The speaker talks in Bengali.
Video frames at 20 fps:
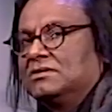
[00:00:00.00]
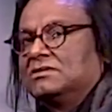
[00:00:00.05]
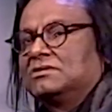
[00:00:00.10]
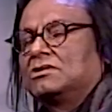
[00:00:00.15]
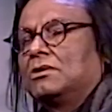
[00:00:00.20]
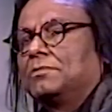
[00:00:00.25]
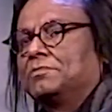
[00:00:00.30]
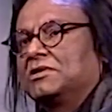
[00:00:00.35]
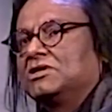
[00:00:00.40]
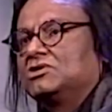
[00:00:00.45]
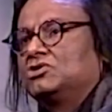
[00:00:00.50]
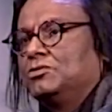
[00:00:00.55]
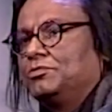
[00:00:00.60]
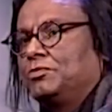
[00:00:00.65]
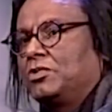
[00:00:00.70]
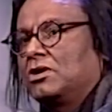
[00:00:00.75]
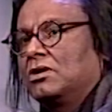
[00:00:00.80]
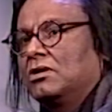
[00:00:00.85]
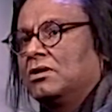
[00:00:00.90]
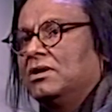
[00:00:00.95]
সব কিছুই
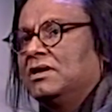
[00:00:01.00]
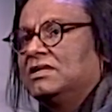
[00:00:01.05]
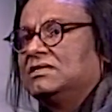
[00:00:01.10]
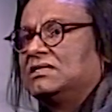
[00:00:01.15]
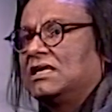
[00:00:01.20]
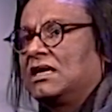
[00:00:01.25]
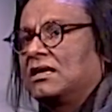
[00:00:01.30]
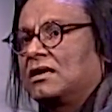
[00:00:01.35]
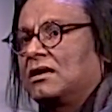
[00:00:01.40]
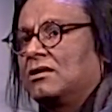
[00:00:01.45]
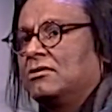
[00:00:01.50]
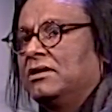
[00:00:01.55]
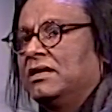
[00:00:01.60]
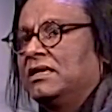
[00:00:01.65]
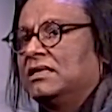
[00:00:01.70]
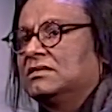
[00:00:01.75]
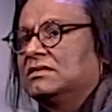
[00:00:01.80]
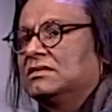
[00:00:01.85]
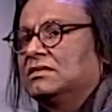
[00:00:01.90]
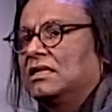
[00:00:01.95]
পড়ানো হয় যার কারণে
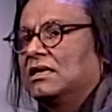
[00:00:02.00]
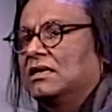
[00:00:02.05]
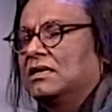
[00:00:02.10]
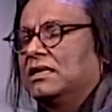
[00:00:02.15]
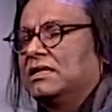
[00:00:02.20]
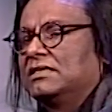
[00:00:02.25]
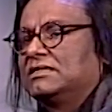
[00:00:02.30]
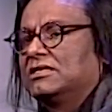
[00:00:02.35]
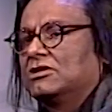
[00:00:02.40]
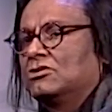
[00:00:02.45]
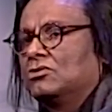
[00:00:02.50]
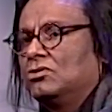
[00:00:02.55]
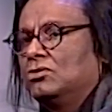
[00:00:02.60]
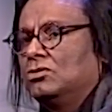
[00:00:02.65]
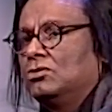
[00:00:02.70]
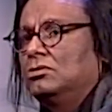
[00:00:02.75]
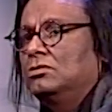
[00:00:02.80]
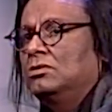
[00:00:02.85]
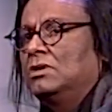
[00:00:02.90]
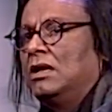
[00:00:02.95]
তাকে যে কোনো
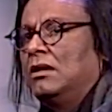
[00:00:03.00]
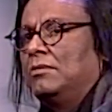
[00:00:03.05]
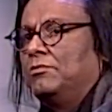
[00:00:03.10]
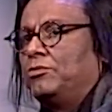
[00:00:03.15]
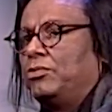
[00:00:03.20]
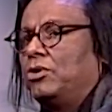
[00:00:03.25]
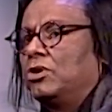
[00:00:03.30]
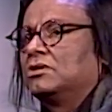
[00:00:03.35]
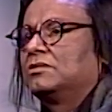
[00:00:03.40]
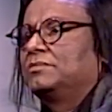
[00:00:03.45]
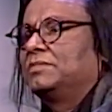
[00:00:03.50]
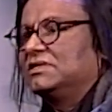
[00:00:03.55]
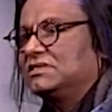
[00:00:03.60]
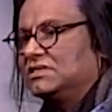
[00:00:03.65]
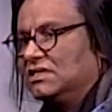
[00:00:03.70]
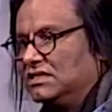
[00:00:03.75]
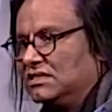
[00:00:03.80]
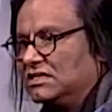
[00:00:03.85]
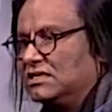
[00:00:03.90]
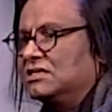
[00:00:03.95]
পথ বেছে
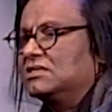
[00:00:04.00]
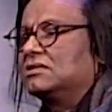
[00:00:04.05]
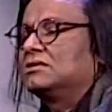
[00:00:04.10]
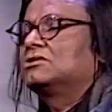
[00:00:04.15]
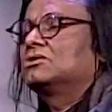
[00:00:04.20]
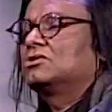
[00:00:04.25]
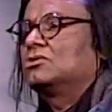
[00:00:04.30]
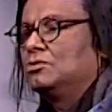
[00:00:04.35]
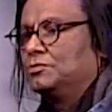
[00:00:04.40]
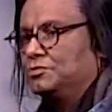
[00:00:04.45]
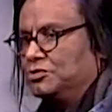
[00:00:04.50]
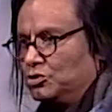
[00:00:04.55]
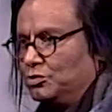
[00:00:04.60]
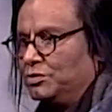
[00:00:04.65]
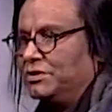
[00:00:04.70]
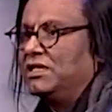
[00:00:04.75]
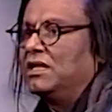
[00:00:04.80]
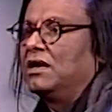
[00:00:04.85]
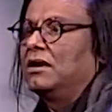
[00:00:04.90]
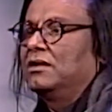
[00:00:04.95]
নিতে খুব
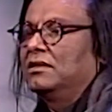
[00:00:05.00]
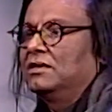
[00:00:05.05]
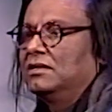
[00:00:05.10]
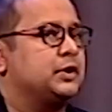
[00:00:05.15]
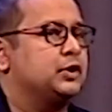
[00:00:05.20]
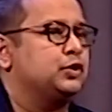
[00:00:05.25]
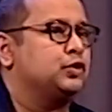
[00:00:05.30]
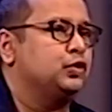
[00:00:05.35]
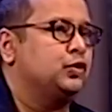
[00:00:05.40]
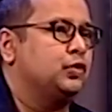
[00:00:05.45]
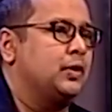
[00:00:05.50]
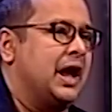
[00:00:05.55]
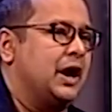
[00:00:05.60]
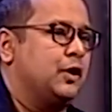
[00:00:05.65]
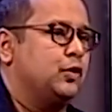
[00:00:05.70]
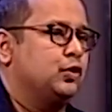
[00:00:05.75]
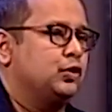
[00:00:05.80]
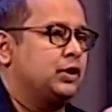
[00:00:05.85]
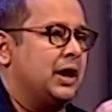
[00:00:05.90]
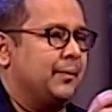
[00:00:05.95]
সুবিধা হয় তো
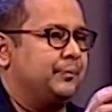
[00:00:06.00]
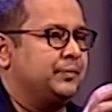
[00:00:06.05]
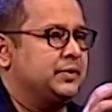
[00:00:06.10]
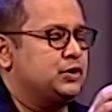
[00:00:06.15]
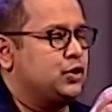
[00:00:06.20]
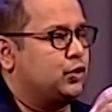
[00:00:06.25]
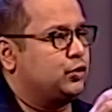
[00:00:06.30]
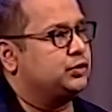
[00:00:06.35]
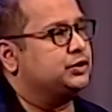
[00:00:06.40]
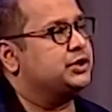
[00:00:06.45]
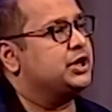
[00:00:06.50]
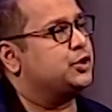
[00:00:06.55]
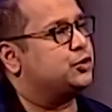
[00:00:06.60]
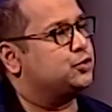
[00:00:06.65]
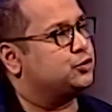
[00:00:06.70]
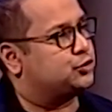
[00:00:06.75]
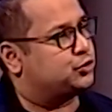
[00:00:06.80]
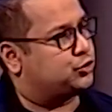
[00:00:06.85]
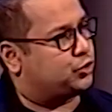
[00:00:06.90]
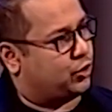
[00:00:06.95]
এখন আপনি যখন
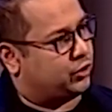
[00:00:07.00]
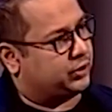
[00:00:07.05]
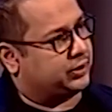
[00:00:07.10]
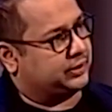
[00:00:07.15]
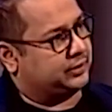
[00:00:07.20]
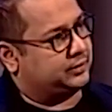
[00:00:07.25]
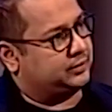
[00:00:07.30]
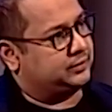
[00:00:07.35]
রিক্রুট করেন